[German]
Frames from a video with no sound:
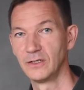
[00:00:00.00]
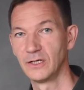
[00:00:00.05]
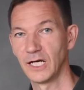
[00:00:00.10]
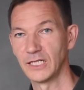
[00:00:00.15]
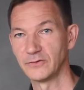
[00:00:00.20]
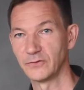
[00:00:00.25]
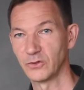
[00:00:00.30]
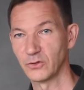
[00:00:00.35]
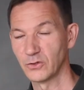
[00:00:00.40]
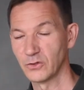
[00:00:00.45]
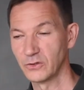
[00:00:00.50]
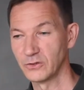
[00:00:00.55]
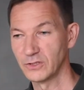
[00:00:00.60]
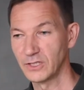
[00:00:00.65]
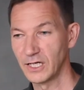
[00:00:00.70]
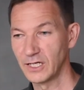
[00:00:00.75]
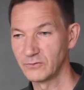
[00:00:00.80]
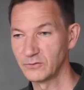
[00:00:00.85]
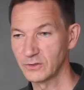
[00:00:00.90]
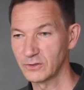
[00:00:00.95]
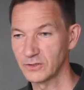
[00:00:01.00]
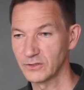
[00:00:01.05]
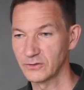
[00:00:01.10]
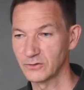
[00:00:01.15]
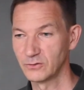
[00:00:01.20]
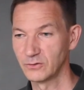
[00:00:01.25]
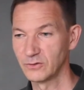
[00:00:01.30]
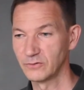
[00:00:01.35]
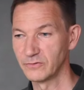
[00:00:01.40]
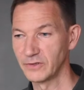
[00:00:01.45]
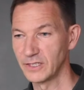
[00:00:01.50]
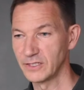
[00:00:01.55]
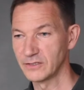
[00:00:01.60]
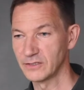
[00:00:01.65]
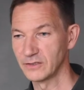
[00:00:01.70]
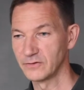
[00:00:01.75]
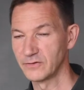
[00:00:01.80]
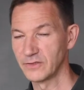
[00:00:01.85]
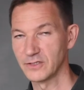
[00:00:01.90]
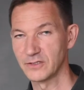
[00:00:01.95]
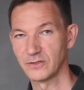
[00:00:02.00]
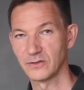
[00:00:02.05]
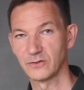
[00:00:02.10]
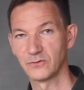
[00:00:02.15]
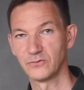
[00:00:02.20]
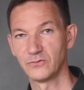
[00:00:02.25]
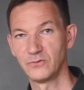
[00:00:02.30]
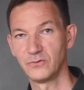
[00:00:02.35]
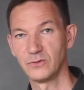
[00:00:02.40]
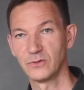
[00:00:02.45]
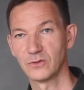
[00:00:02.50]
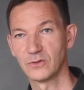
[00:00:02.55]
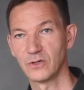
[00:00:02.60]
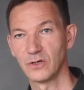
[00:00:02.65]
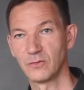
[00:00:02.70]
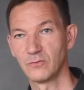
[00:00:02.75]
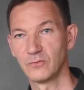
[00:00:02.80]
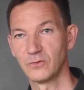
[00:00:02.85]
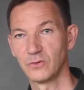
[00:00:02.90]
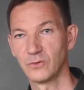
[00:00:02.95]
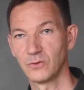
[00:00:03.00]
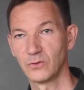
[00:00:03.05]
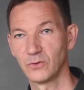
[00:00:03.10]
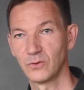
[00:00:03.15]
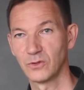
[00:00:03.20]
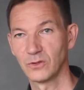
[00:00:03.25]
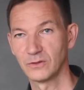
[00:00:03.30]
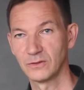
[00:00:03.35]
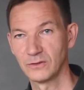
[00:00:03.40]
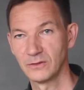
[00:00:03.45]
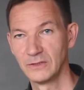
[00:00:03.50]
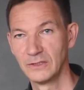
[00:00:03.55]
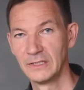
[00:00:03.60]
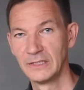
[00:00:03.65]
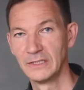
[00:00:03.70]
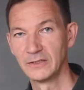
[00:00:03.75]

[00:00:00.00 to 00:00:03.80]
Also wir können da wirklich gucken, welche, welche Gefühle kommen hoch. Ne?